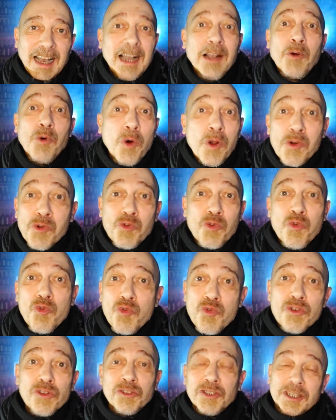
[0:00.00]
a
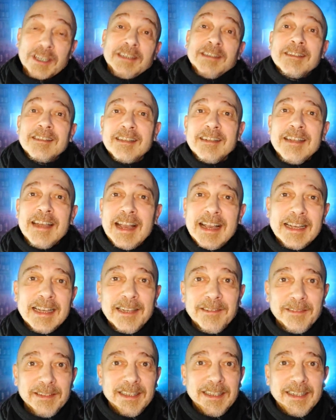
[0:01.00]
qualcuno senza
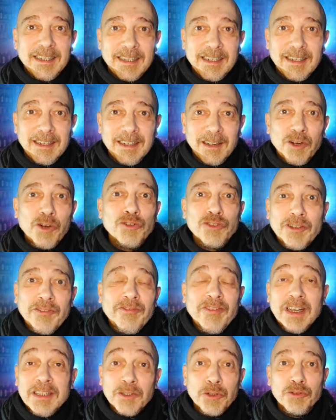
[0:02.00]
neanche vedere cosa
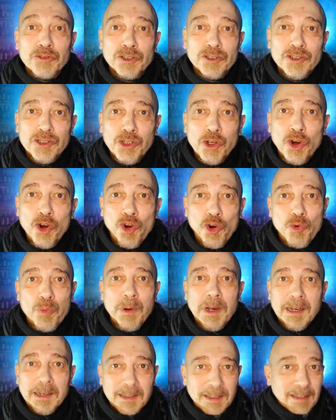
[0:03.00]
fa, di cosa si
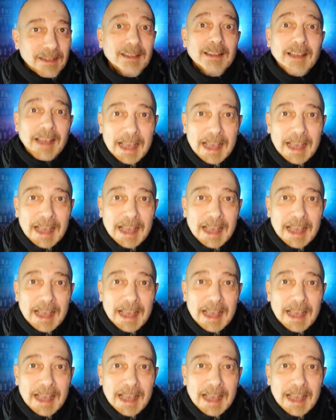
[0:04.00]
occupa.